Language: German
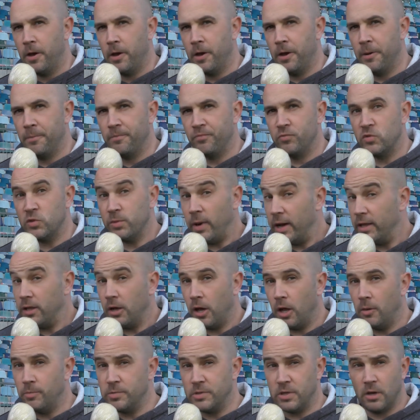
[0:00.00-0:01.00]
Ähm,
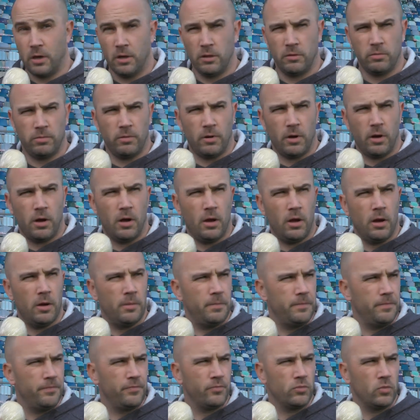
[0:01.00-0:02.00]
zweite Halbzeit war
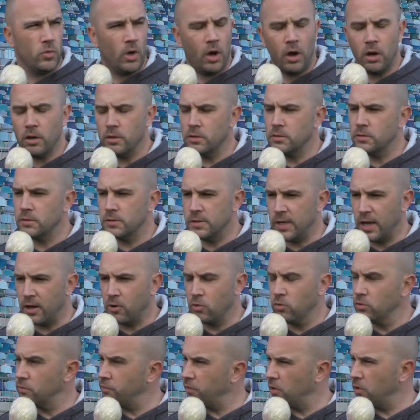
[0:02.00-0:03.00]
ja, sehr
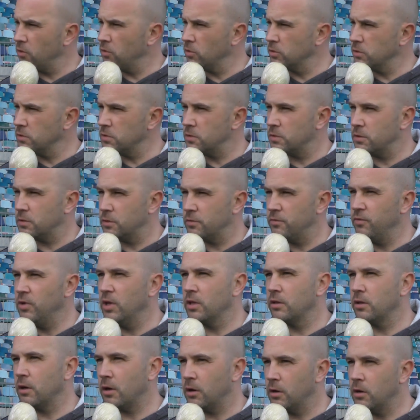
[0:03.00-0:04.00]
gut von uns.
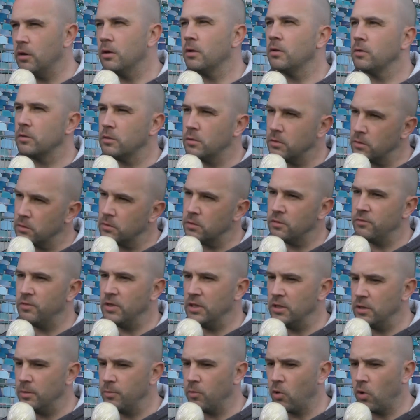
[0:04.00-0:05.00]
Wir dann den
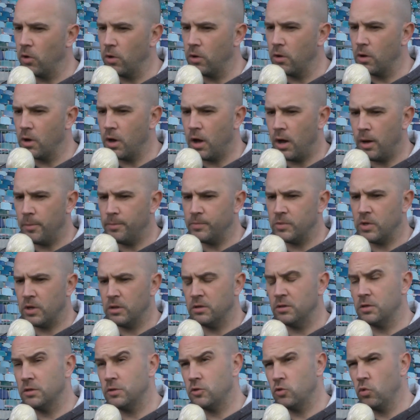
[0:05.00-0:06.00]
Wind im Rücken gehabt,
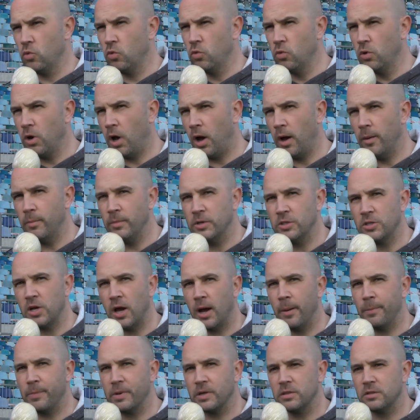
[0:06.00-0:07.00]
haben das
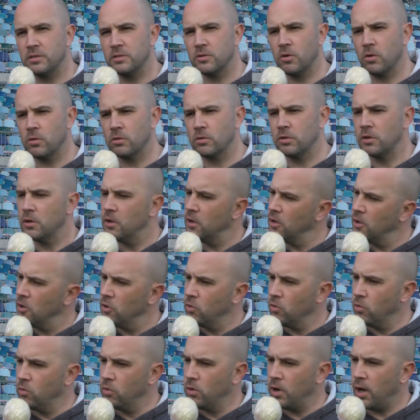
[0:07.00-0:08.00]
unheimlich abgezockt,
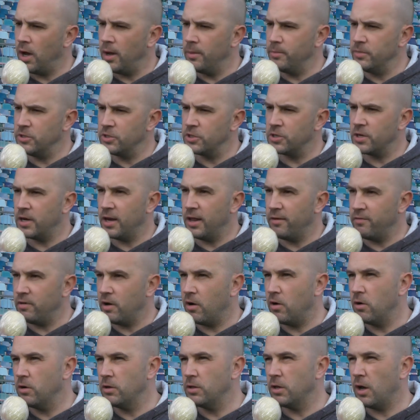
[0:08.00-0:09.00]
unheimlich
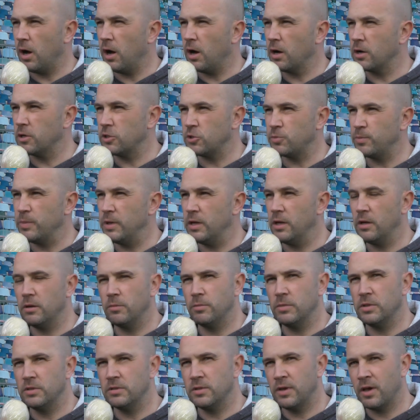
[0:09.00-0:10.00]
clever heute auch
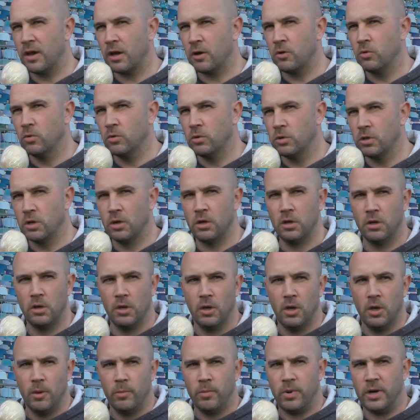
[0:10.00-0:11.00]
gespielt, mit sehr guten
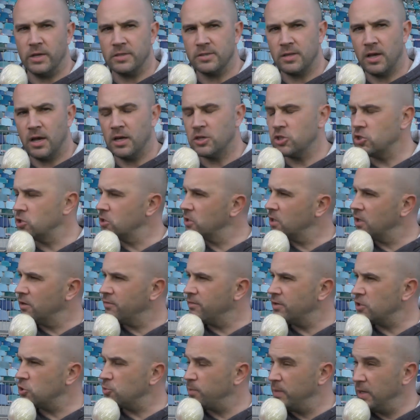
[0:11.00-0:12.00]
Passagen
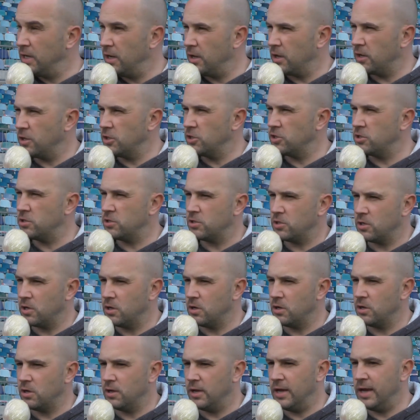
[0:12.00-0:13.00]
drin, was spielerisch
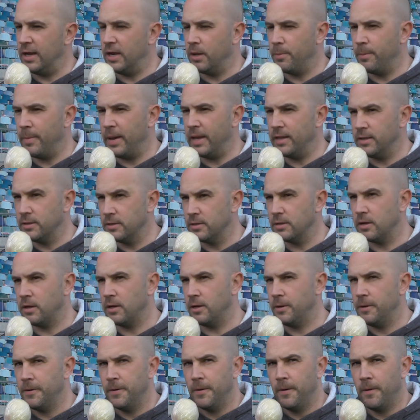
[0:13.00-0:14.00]
äh,
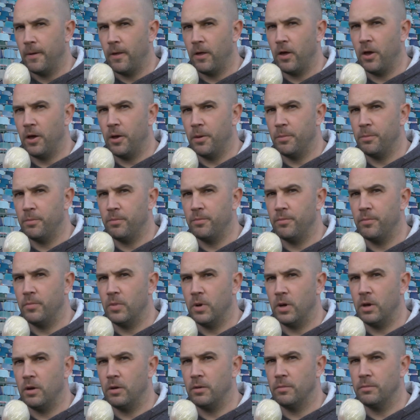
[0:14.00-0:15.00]
Elemente ähm,
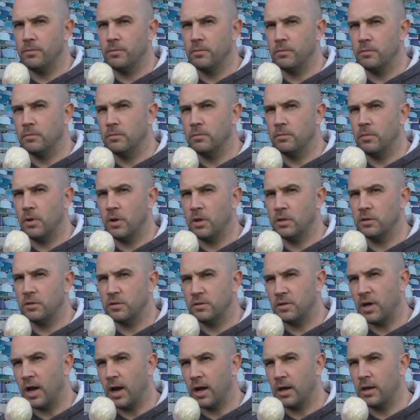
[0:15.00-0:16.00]
ähm, an
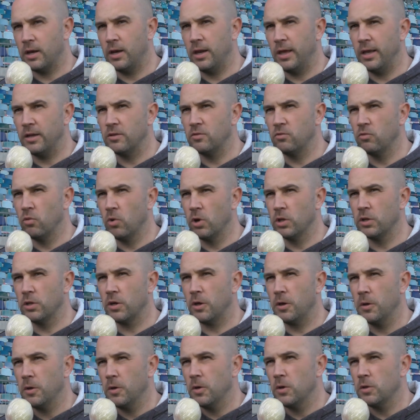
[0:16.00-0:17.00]
den Tag gelegt
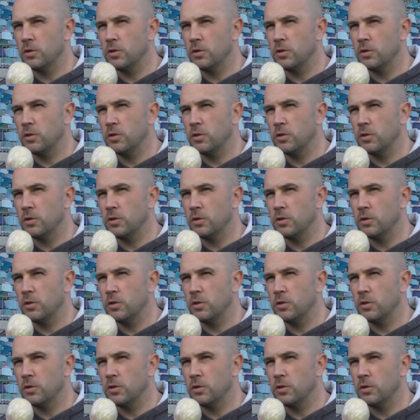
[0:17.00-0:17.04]
wurde.